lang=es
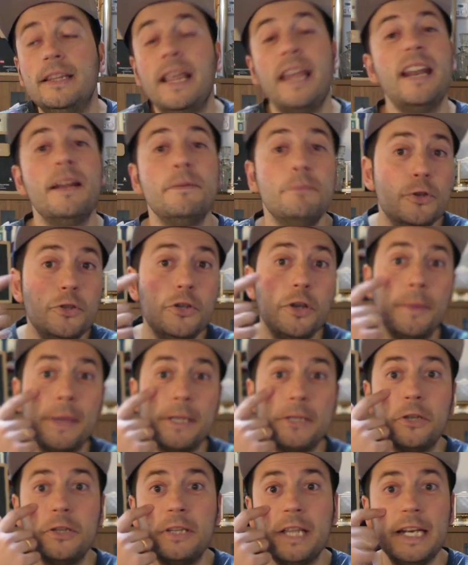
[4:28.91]
Tienes mucho
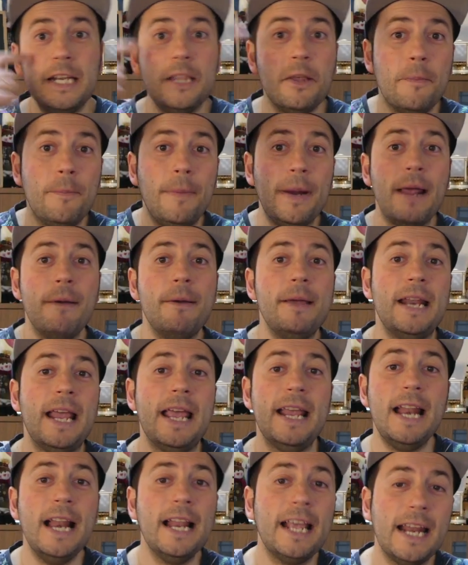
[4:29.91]
más contenido para ver
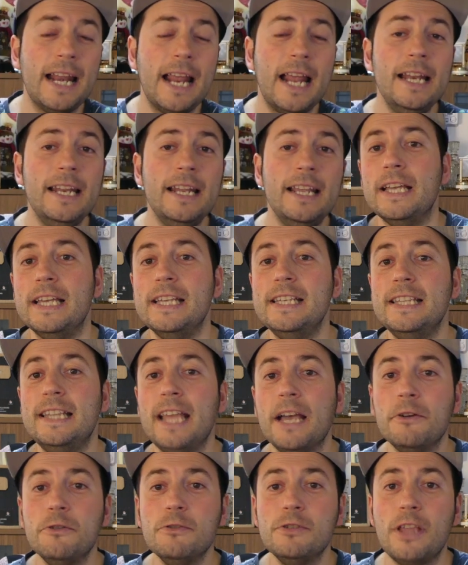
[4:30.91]
en el canal y si te
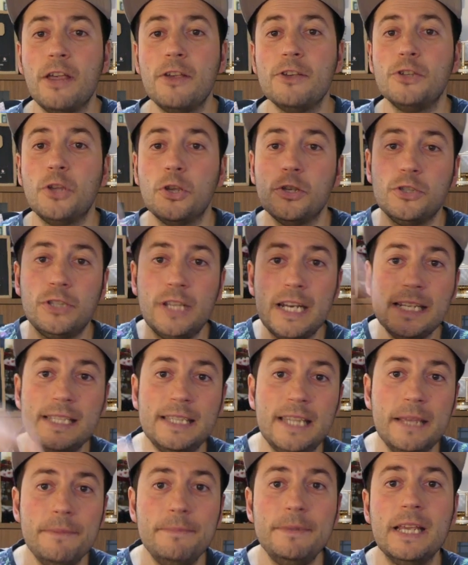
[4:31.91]
han gustado estos tres
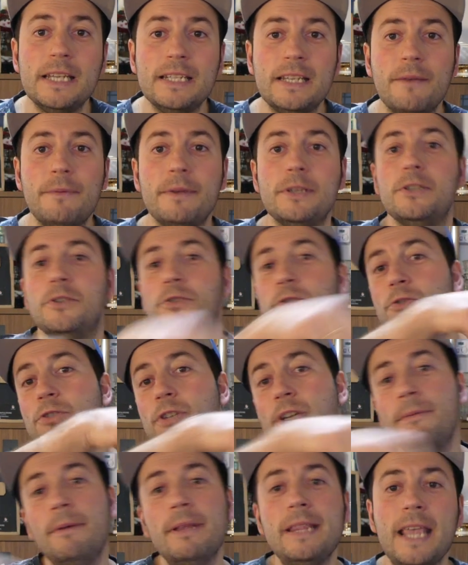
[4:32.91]
tips ya sabes,
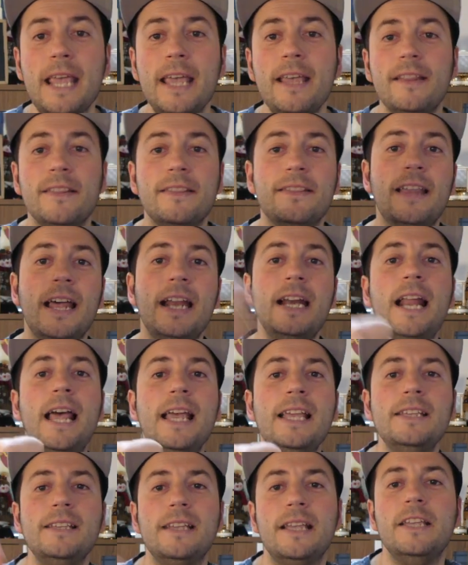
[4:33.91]
suscríbete, dale
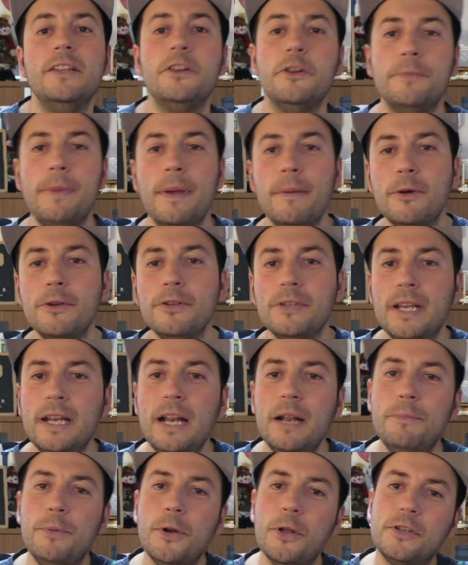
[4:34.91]
like y nos vemos en
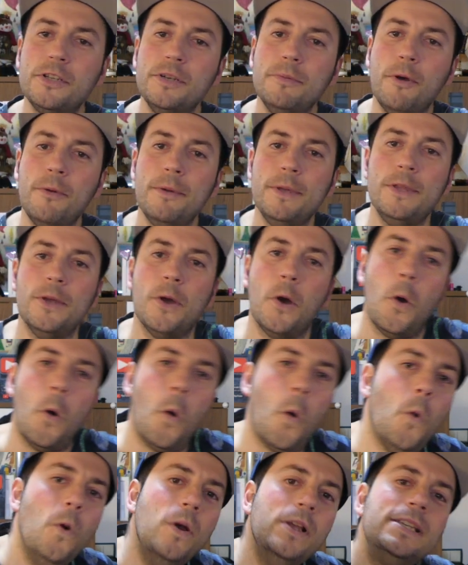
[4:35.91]
el próximo vídeo.
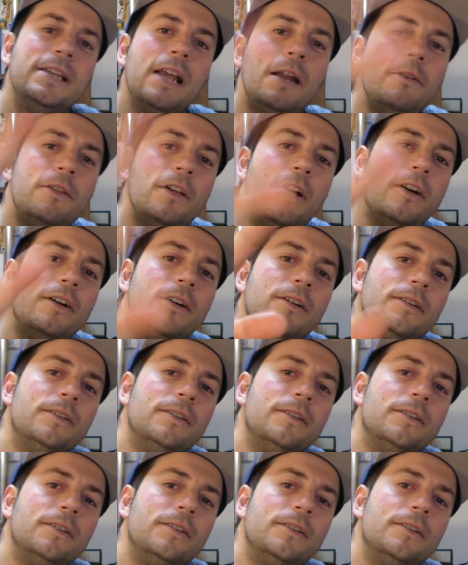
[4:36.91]
¡Un saludo!